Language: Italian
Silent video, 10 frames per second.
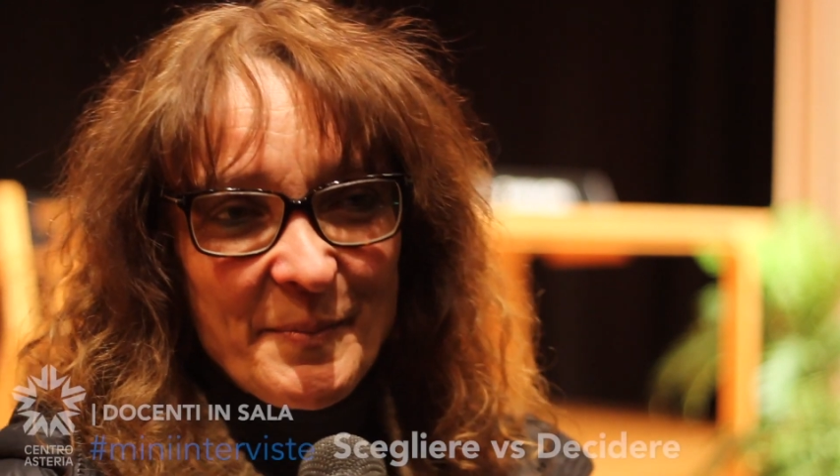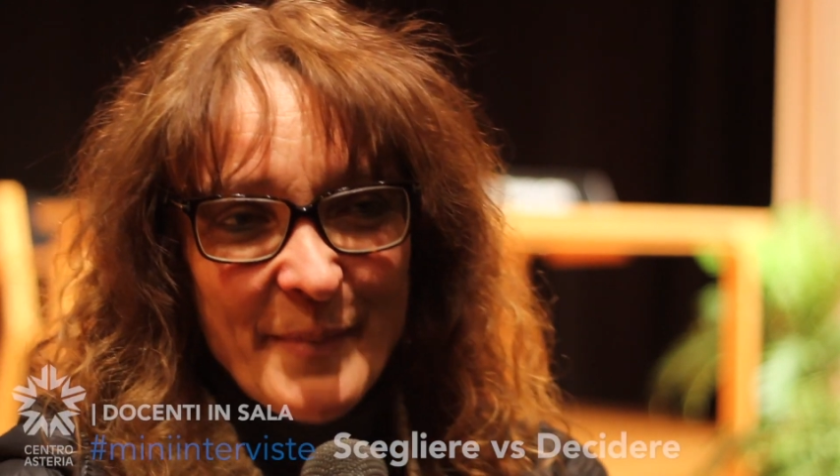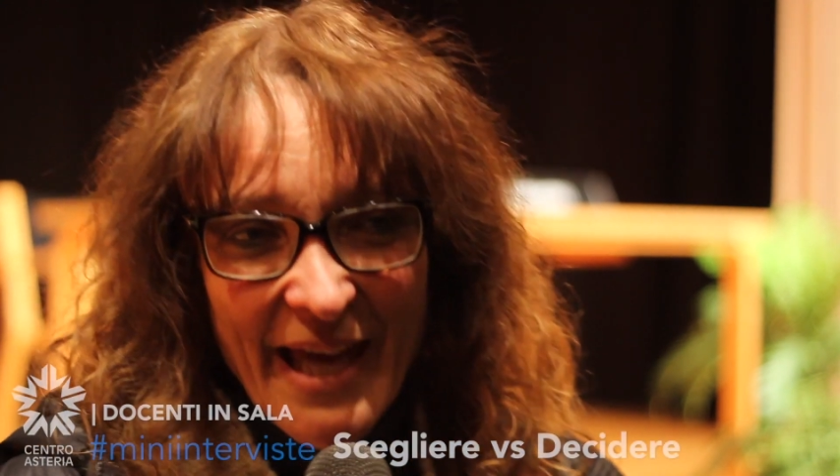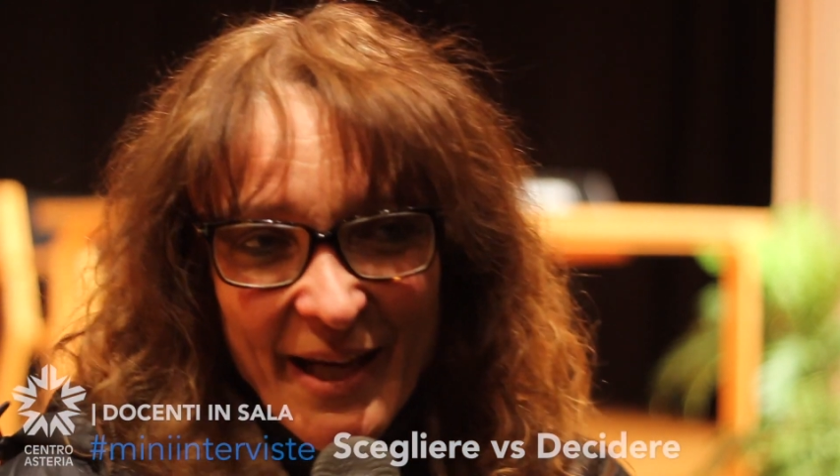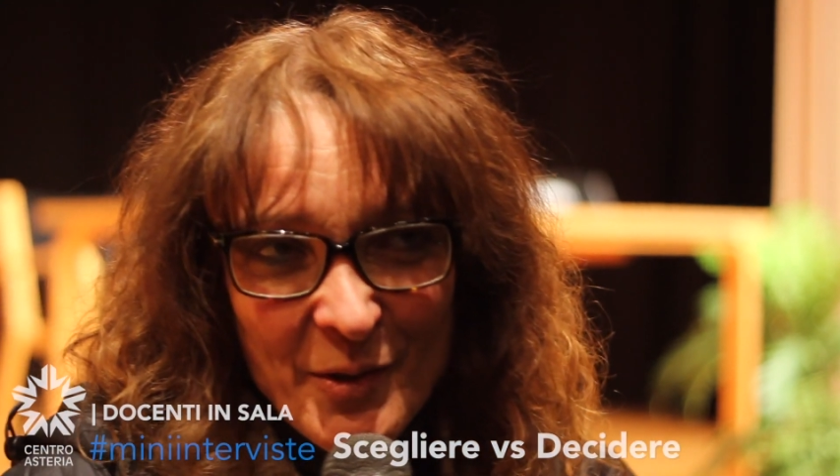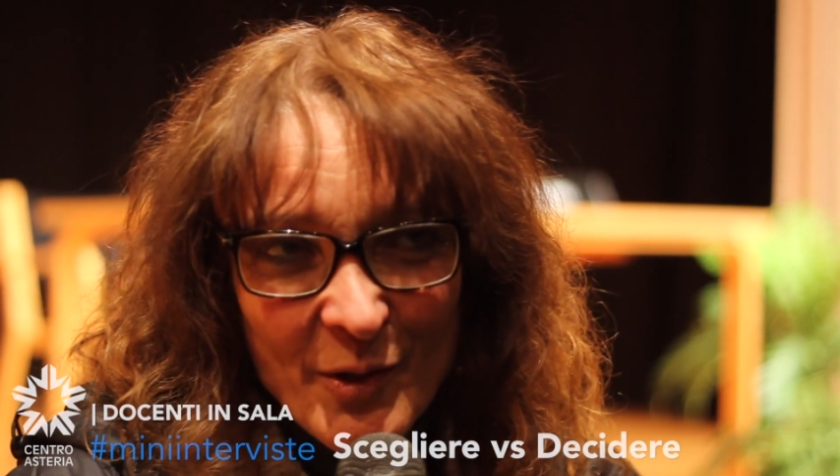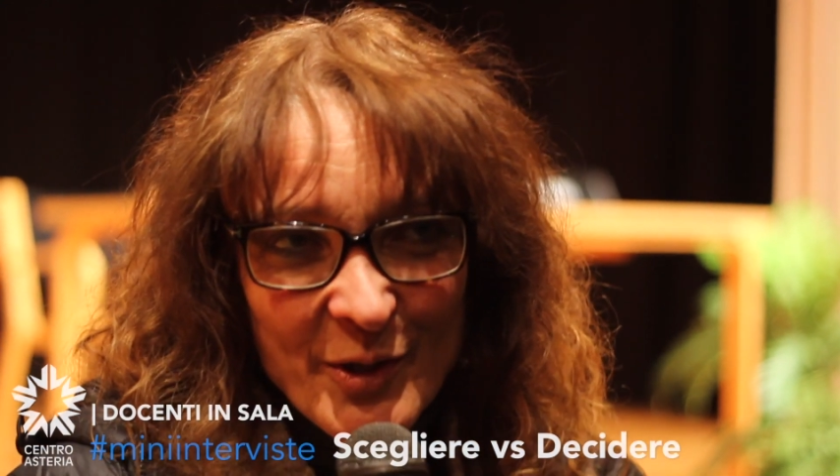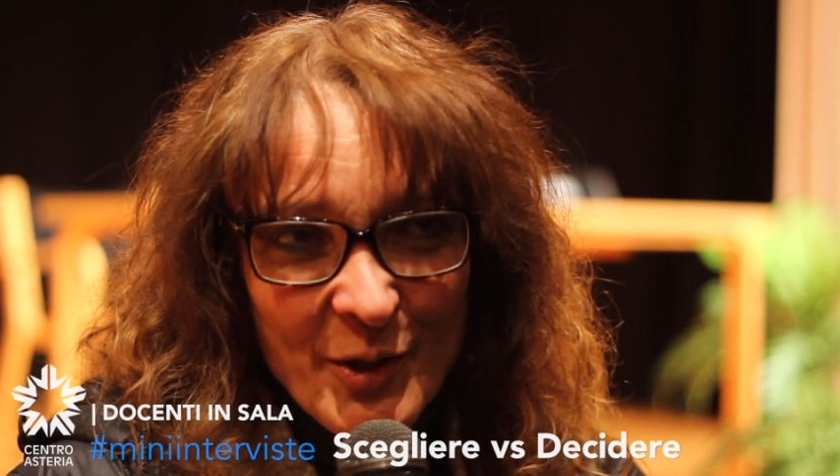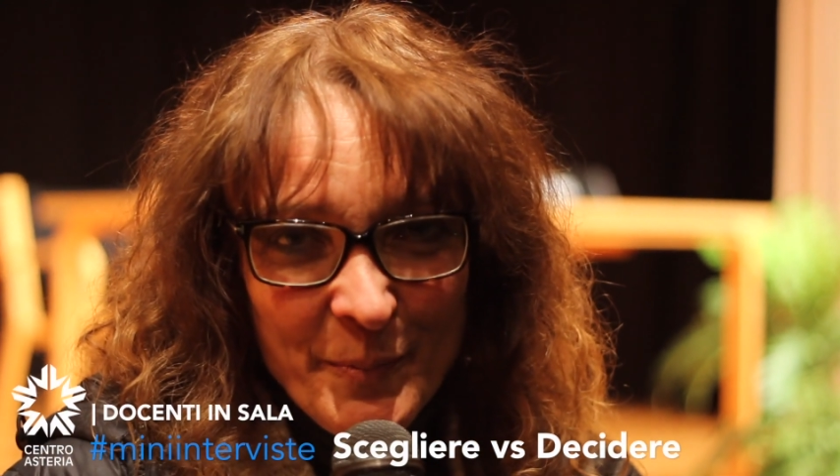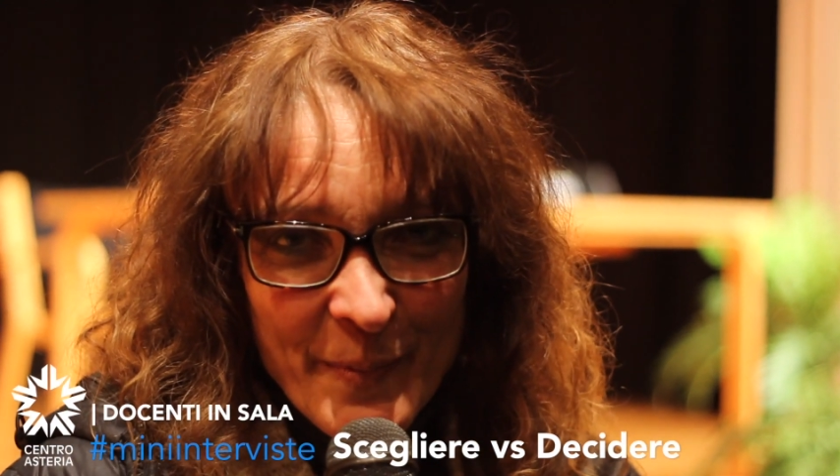Beh, ecco,
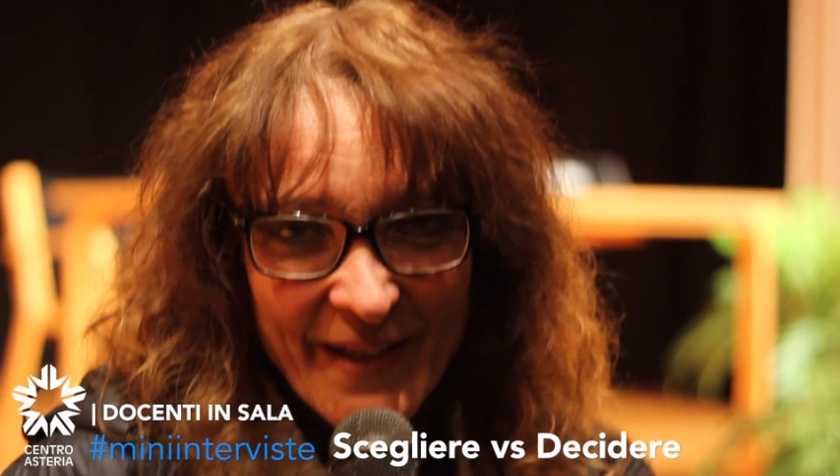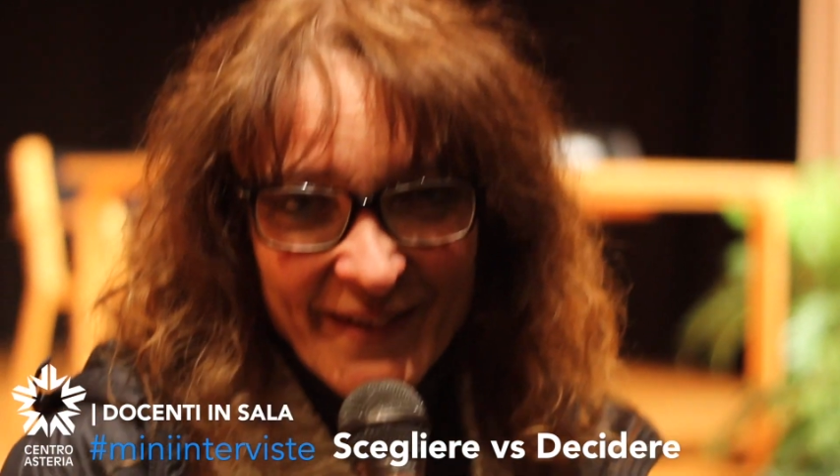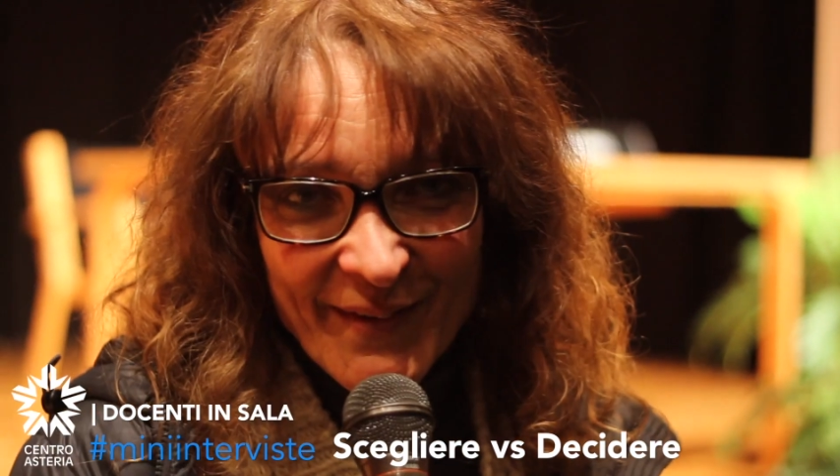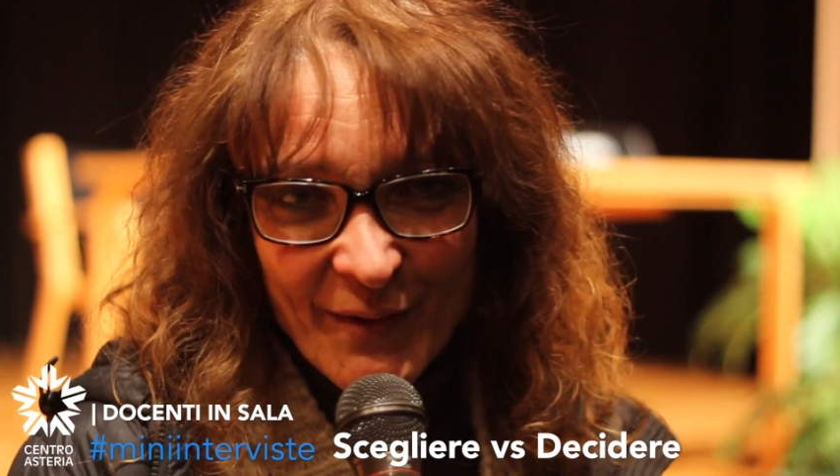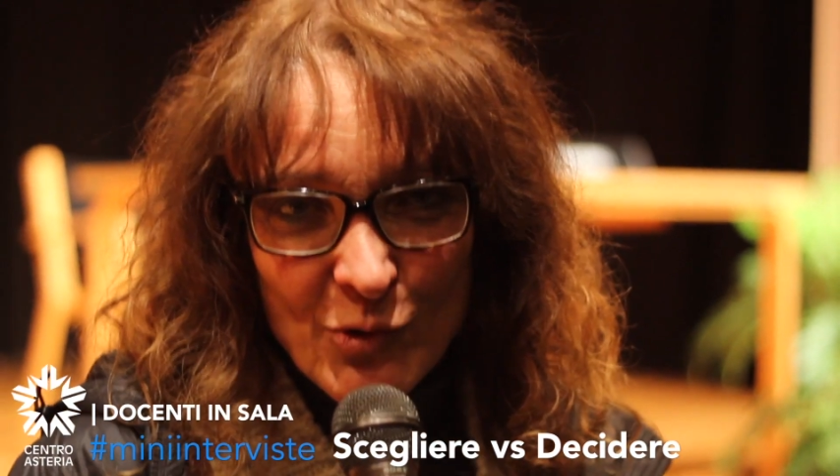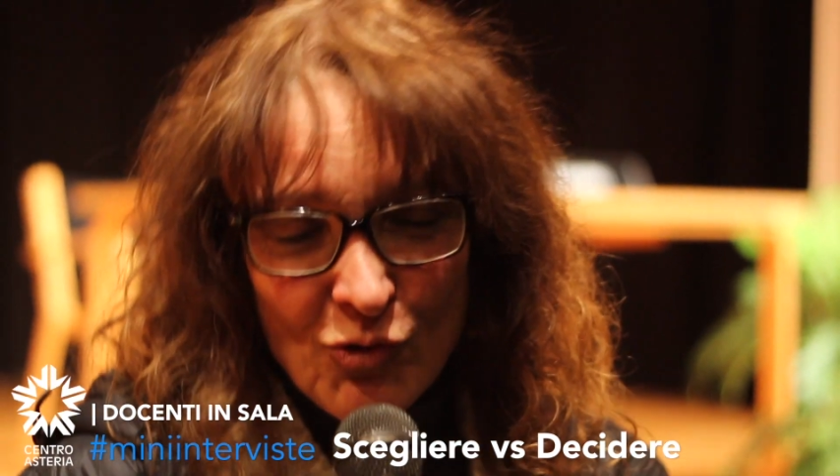io penso,